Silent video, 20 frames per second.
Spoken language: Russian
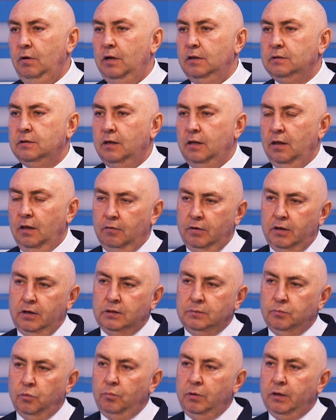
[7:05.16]
является глава
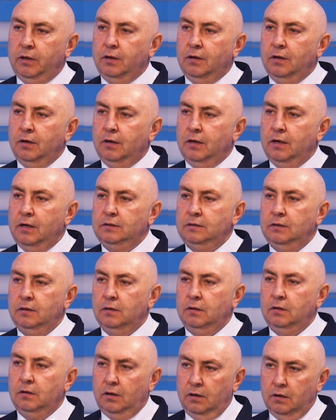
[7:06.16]
Республики Хакасия,